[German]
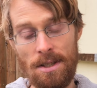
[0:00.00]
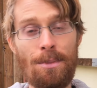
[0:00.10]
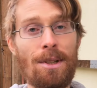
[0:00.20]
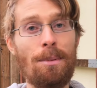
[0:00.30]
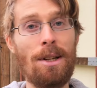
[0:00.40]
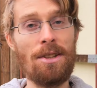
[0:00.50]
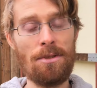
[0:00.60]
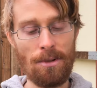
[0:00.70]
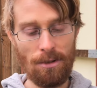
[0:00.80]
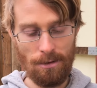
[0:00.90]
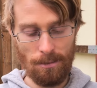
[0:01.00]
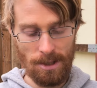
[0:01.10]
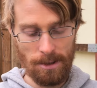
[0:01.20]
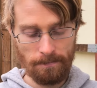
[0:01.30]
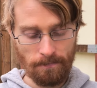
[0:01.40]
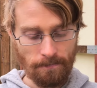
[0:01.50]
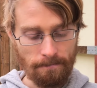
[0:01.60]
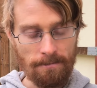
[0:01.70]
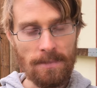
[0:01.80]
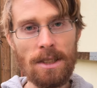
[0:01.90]
ziemliche Belastung auch für mich
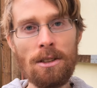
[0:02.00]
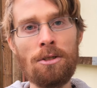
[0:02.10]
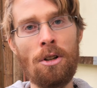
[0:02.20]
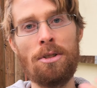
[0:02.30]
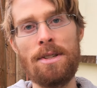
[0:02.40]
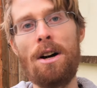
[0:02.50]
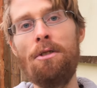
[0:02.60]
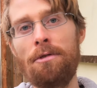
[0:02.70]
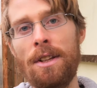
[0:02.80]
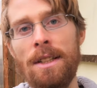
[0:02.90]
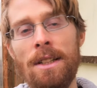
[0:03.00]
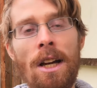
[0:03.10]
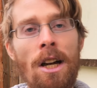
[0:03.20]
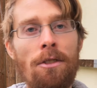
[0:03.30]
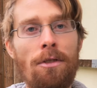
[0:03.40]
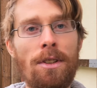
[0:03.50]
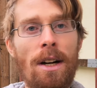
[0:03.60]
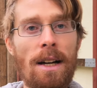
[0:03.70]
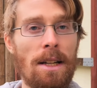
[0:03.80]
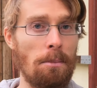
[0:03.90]
und auch sehr aufwendig. Von
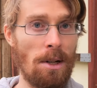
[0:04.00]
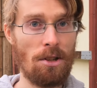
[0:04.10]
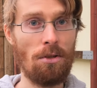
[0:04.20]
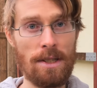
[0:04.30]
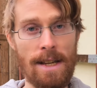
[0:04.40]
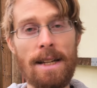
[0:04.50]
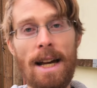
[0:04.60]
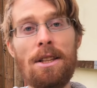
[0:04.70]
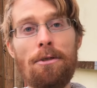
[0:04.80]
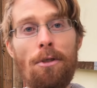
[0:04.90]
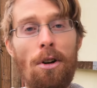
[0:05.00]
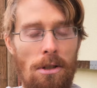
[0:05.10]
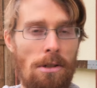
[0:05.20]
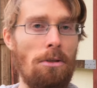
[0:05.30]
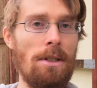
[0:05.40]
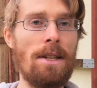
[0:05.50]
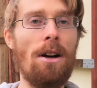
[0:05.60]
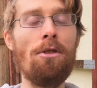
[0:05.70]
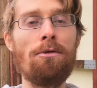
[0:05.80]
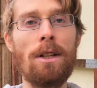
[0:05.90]
daher, ich mache es auch sehr gerne für euch, auch
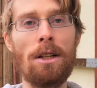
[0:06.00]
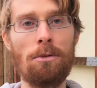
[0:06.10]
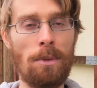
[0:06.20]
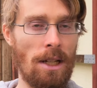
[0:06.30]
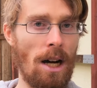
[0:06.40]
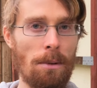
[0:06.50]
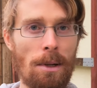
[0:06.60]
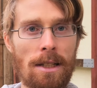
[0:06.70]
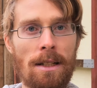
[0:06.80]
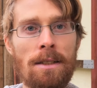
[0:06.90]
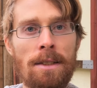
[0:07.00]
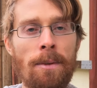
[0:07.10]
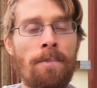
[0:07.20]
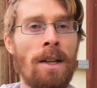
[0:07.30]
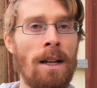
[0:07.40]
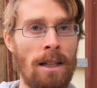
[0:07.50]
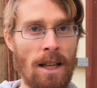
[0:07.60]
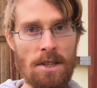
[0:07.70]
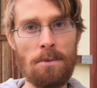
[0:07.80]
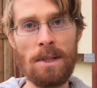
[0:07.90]
diese Aufklärung, meine Arbeit dahinter.
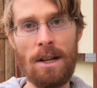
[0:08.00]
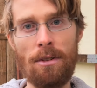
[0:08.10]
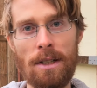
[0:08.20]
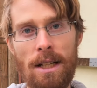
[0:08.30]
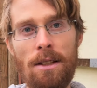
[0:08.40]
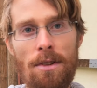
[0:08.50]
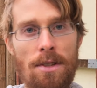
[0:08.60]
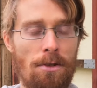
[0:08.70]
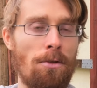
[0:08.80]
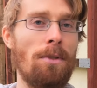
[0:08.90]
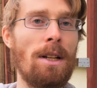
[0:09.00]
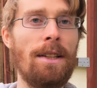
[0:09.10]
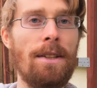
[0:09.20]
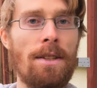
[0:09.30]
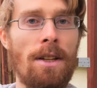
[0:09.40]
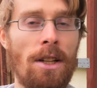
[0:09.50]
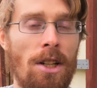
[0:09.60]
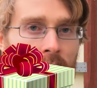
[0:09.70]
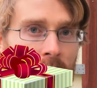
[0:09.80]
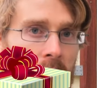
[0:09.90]
Lasst es mich einfach gerne wissen, so ein kleines
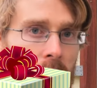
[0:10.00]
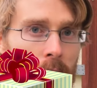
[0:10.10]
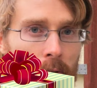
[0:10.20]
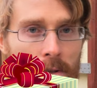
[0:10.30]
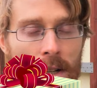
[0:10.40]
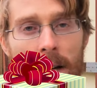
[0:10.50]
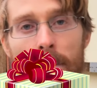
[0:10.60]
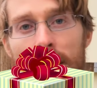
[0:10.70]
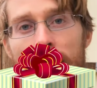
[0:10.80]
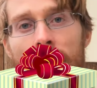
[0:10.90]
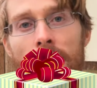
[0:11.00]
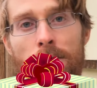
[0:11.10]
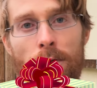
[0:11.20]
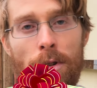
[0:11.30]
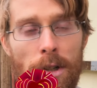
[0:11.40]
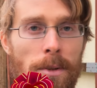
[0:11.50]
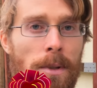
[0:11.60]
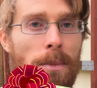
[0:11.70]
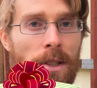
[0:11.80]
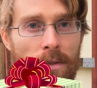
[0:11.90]
Geschenk sozusagen an mich zurück,
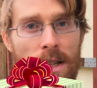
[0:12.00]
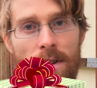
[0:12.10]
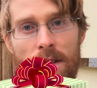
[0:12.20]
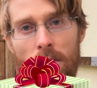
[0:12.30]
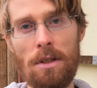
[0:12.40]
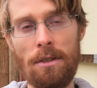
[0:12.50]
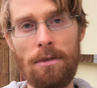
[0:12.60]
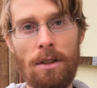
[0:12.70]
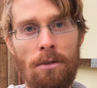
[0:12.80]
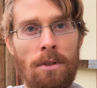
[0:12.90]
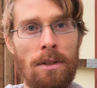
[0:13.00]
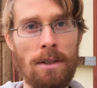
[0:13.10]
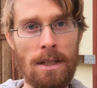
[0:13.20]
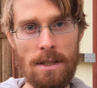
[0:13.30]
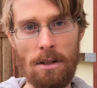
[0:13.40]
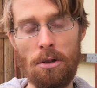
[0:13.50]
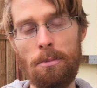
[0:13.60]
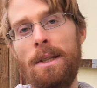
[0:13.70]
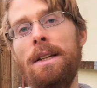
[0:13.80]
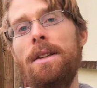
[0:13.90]
damit ich weiß, was euch gefällt und dass
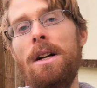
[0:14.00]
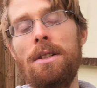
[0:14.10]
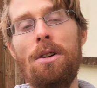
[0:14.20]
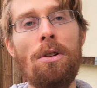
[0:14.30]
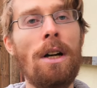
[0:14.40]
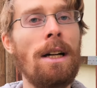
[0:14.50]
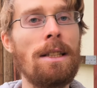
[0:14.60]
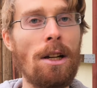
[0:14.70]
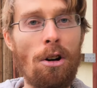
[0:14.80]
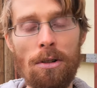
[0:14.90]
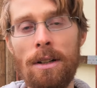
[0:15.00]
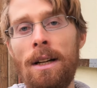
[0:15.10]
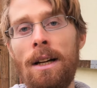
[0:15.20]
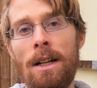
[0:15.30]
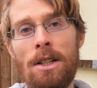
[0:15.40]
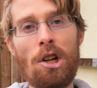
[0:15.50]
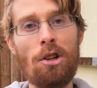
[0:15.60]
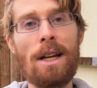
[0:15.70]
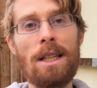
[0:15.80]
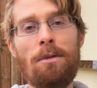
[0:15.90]
euch meine Inhalte auch taugen. Schaut
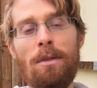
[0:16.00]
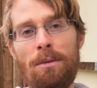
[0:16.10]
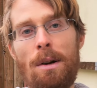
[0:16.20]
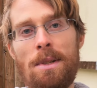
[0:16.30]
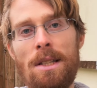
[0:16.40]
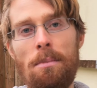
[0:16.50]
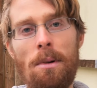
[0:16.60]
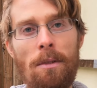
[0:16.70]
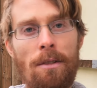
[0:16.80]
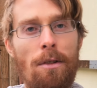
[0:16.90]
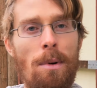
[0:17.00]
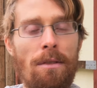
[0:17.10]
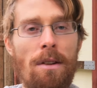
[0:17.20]
auch gerne auf meiner Webseite vorbei,